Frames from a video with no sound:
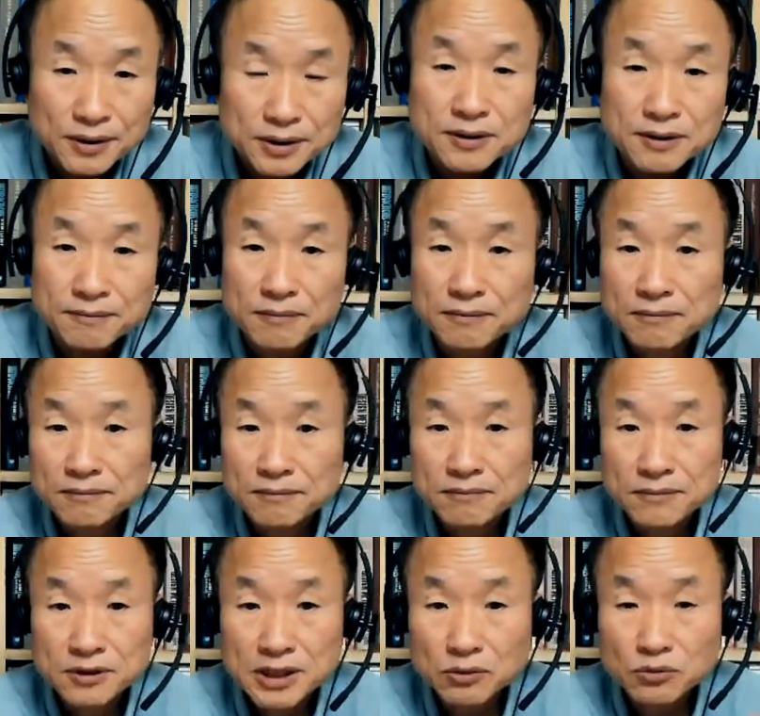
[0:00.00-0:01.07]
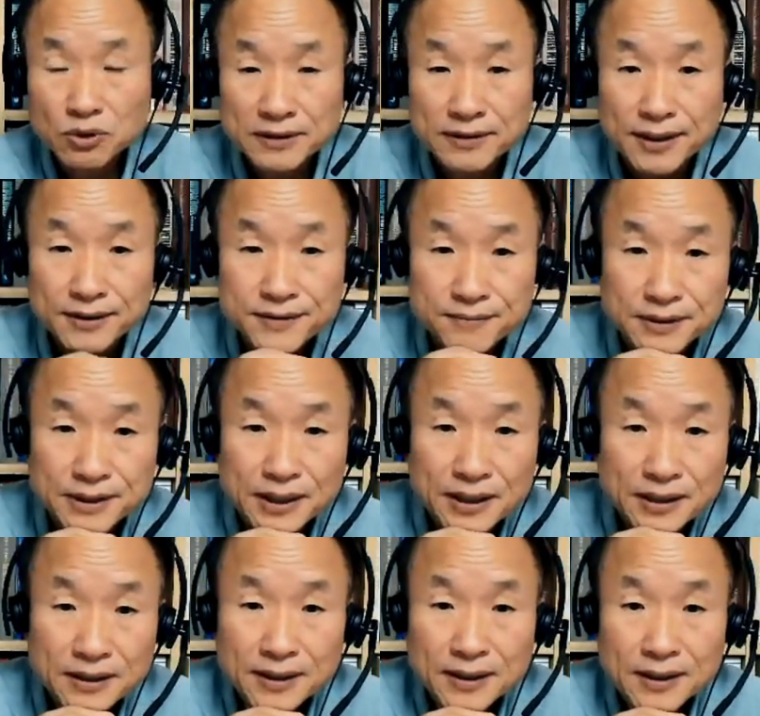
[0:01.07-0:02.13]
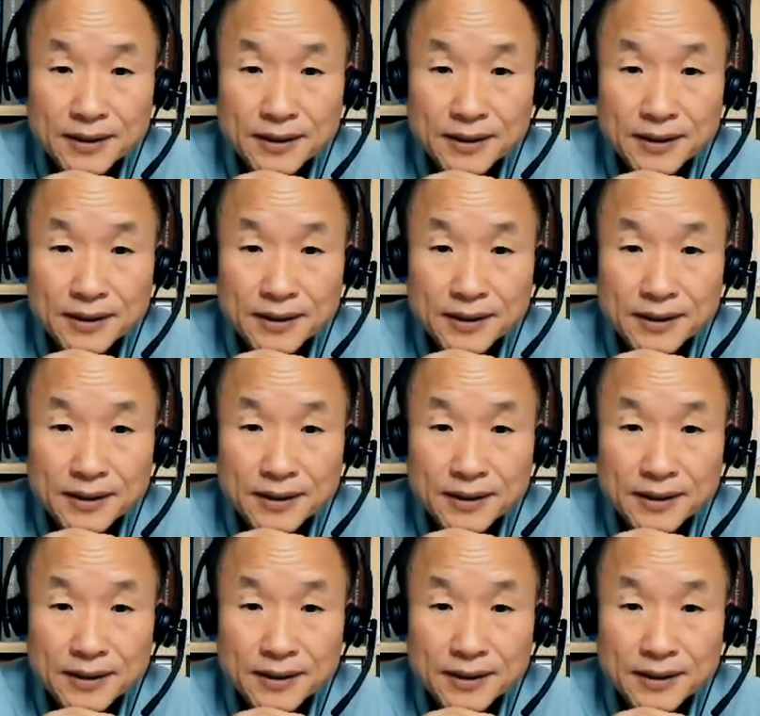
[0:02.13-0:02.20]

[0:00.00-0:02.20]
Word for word: 어쨌든 작동이 들어갔습니다.